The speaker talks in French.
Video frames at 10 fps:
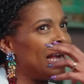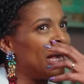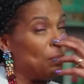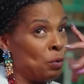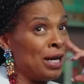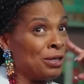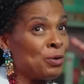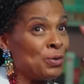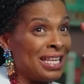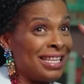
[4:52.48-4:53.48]
Et pour
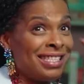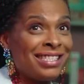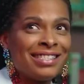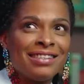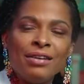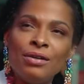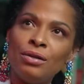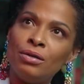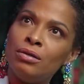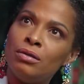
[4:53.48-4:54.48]
être honnête,
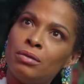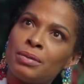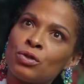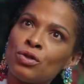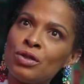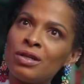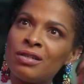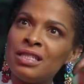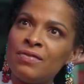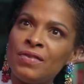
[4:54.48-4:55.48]
parce qu'on a une
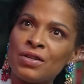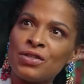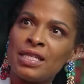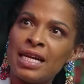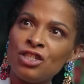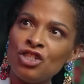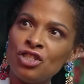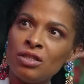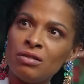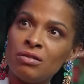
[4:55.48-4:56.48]
grande différence d'âge,